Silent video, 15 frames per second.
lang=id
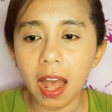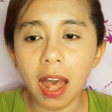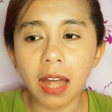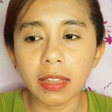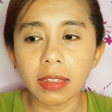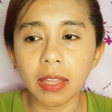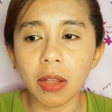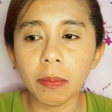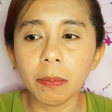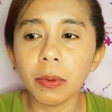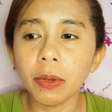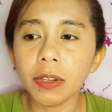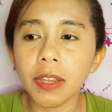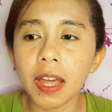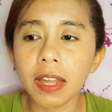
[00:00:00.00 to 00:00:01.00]

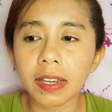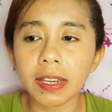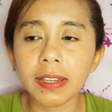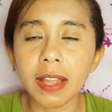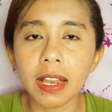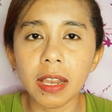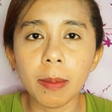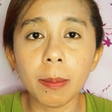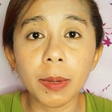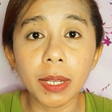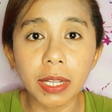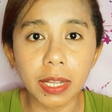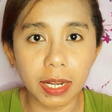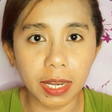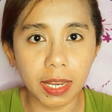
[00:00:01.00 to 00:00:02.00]
ataupun dari dalam
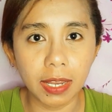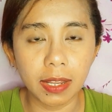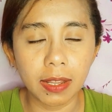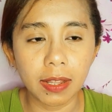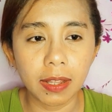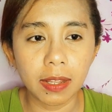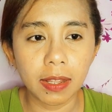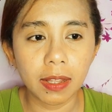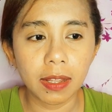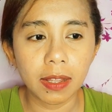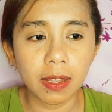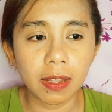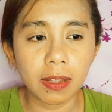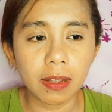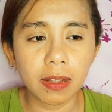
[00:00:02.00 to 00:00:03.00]
negeri
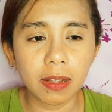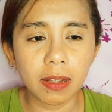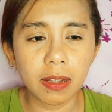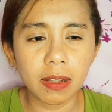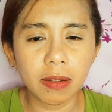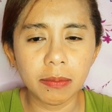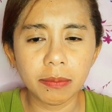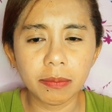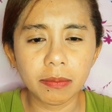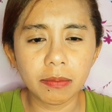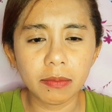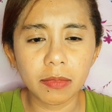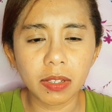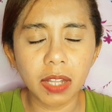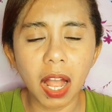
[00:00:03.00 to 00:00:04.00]
um,
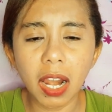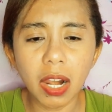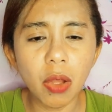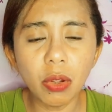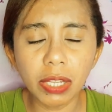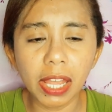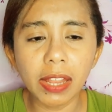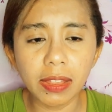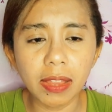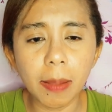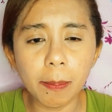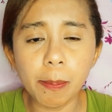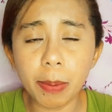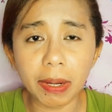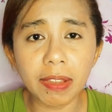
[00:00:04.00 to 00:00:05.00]
kalau
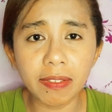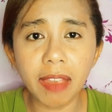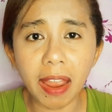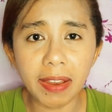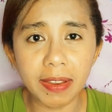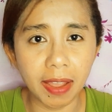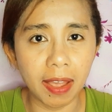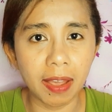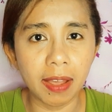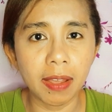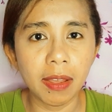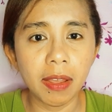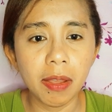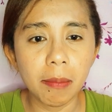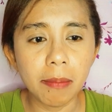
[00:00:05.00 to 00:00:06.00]
kita percaya
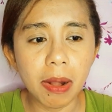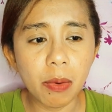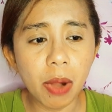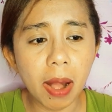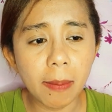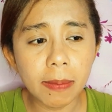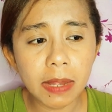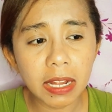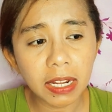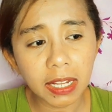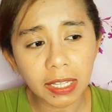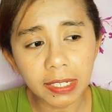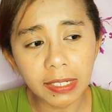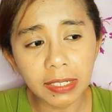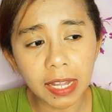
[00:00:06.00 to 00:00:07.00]
bahwa apa yang
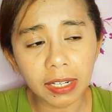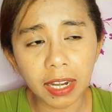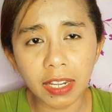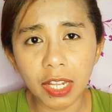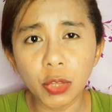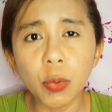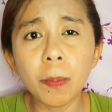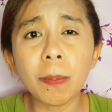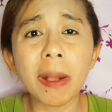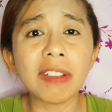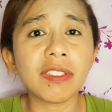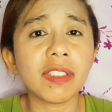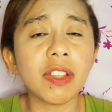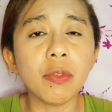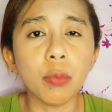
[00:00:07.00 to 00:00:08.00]
kita dengarkan itu
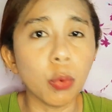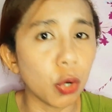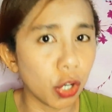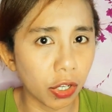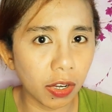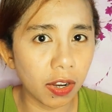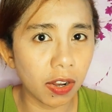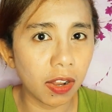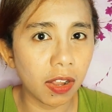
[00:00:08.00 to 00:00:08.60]
pasti work